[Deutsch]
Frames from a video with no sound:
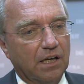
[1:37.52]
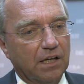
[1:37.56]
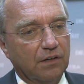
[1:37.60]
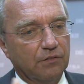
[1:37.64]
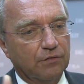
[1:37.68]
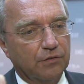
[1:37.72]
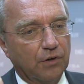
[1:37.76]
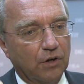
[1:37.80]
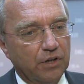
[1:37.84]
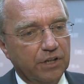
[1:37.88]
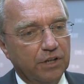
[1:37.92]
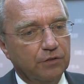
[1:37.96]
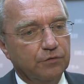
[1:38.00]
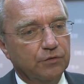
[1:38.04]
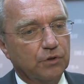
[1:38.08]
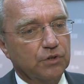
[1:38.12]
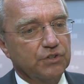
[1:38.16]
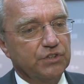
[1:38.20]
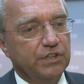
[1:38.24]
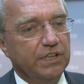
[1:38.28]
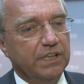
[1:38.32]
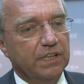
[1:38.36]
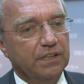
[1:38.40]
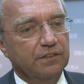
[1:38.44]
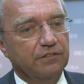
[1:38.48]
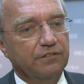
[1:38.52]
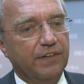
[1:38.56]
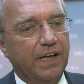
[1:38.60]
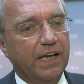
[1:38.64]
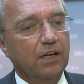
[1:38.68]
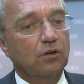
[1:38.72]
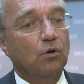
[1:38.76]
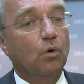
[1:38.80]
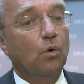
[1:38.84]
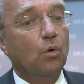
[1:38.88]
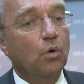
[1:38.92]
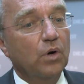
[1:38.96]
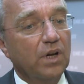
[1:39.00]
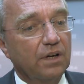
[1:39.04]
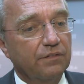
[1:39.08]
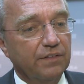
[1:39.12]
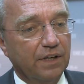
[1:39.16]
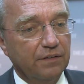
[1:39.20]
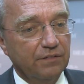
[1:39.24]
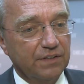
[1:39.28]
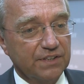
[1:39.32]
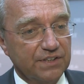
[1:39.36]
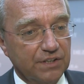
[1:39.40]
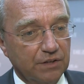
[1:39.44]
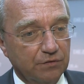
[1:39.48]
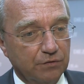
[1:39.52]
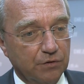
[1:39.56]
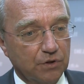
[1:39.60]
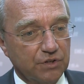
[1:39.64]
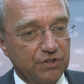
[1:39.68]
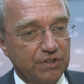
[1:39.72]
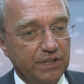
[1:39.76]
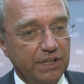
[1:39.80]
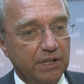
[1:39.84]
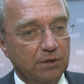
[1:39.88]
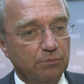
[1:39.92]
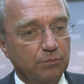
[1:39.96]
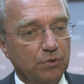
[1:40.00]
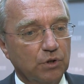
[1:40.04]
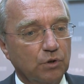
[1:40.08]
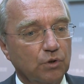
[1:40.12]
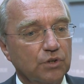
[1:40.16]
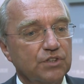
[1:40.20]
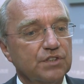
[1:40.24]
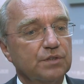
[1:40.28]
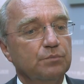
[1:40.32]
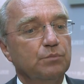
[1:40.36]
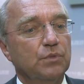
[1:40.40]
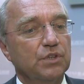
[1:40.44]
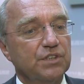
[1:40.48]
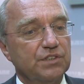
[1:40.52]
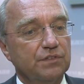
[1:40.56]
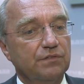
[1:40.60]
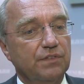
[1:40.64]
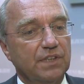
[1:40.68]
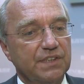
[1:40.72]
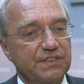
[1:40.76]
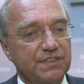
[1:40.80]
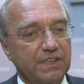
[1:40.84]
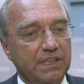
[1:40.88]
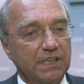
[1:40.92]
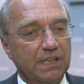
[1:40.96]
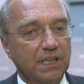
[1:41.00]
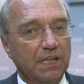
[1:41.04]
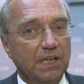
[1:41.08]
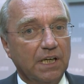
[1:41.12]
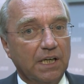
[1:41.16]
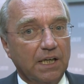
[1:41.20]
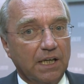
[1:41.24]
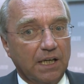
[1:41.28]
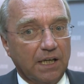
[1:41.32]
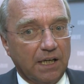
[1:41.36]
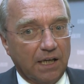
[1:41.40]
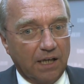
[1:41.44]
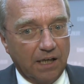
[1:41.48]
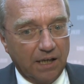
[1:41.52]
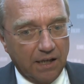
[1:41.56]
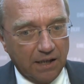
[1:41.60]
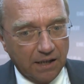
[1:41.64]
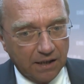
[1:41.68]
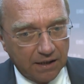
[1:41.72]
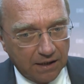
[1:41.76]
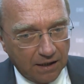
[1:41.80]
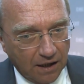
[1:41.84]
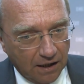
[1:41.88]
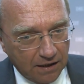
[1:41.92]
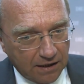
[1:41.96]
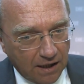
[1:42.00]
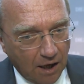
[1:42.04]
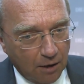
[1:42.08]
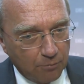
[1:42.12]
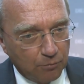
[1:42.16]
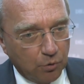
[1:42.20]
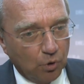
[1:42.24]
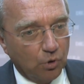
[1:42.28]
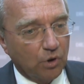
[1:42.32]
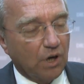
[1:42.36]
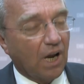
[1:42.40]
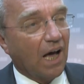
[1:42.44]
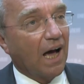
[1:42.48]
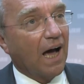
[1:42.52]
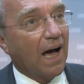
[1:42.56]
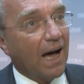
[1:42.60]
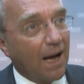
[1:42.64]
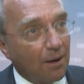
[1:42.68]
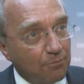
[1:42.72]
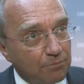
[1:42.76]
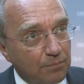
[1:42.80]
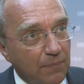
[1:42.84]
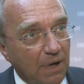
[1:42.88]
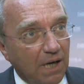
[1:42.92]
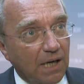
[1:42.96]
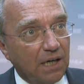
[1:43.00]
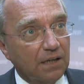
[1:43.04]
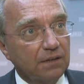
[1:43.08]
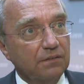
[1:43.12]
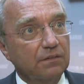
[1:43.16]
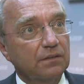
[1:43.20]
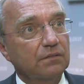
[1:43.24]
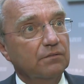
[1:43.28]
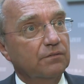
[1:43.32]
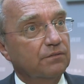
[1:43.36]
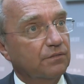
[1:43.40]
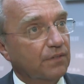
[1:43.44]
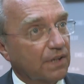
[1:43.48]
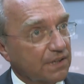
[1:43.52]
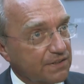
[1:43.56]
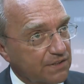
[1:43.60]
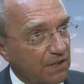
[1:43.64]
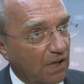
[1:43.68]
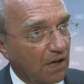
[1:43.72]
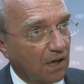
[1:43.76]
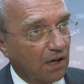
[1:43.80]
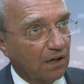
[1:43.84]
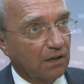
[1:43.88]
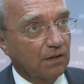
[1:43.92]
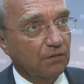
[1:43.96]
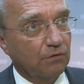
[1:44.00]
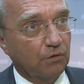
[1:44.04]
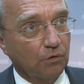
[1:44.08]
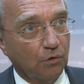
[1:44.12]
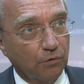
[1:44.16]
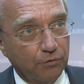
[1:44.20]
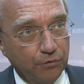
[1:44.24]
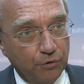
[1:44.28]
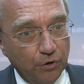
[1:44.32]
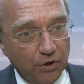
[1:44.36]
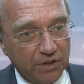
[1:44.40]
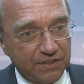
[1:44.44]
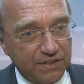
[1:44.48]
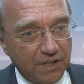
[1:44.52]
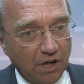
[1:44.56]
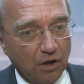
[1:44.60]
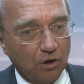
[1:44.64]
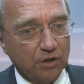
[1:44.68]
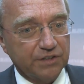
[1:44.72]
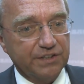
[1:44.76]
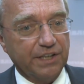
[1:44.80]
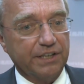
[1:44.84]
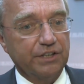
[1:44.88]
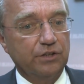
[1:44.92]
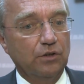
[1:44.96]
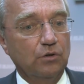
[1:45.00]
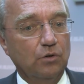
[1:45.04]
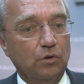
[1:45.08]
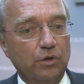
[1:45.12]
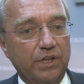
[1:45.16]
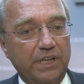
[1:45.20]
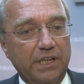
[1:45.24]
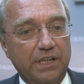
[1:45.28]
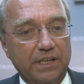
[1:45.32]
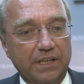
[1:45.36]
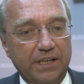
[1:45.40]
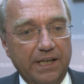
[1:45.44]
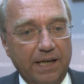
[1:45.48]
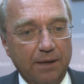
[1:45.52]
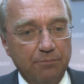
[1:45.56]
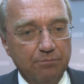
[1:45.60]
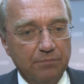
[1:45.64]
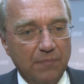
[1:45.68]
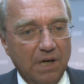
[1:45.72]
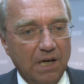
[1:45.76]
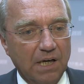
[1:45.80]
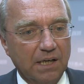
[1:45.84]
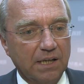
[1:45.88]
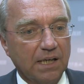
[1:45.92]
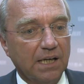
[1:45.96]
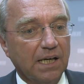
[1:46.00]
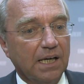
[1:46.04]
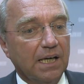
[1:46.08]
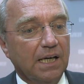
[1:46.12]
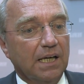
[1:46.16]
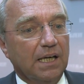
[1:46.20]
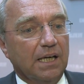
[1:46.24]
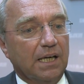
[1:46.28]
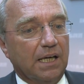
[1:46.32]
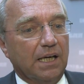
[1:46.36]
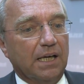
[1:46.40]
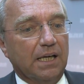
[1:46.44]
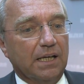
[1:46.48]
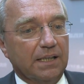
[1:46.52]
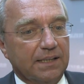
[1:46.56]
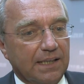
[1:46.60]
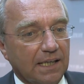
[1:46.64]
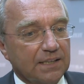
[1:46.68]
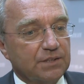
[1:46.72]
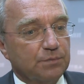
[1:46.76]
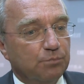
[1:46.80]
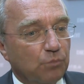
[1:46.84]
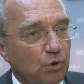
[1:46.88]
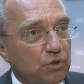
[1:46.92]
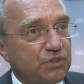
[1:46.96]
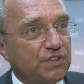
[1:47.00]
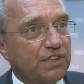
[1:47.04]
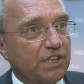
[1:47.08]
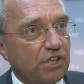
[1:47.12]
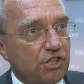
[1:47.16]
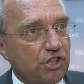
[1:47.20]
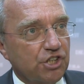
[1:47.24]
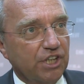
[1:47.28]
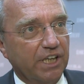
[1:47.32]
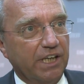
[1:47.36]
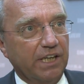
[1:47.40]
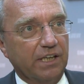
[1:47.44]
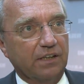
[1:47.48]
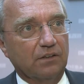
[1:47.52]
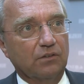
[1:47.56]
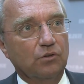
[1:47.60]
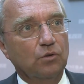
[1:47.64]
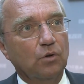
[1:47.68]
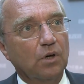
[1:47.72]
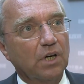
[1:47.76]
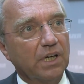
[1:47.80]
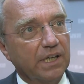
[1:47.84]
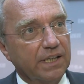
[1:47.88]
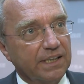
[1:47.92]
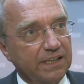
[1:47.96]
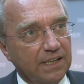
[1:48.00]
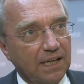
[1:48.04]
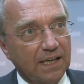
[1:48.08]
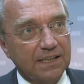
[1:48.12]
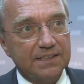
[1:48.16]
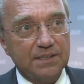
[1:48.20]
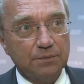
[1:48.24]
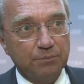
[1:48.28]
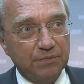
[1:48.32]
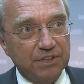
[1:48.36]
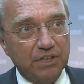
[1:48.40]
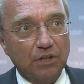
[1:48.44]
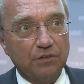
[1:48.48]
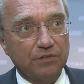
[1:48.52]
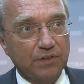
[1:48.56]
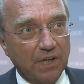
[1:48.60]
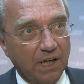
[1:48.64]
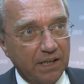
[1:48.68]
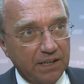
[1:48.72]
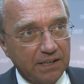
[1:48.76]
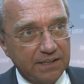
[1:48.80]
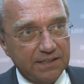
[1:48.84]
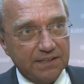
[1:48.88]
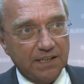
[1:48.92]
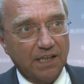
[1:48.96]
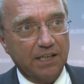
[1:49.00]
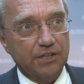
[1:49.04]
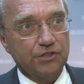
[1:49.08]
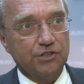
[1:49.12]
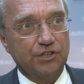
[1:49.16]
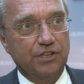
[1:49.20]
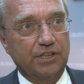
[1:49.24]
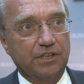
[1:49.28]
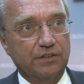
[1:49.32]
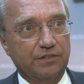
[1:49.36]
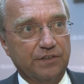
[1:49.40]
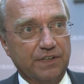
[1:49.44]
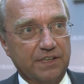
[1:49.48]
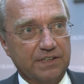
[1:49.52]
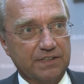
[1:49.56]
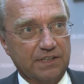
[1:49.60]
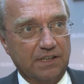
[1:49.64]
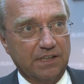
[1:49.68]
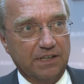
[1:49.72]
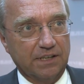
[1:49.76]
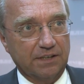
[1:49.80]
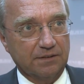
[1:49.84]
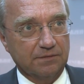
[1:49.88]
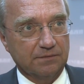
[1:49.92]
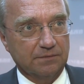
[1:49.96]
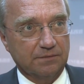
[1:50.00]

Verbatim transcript: von den Fossilen weg oder wenn wir sie Fossilen benutzen, müssen wir sie carbonarm machen, was ja, wofür es ja auch Technologien geben mag. Das muss geschehen, nur ich lasse mich auf keine Zeitschiene festlegen.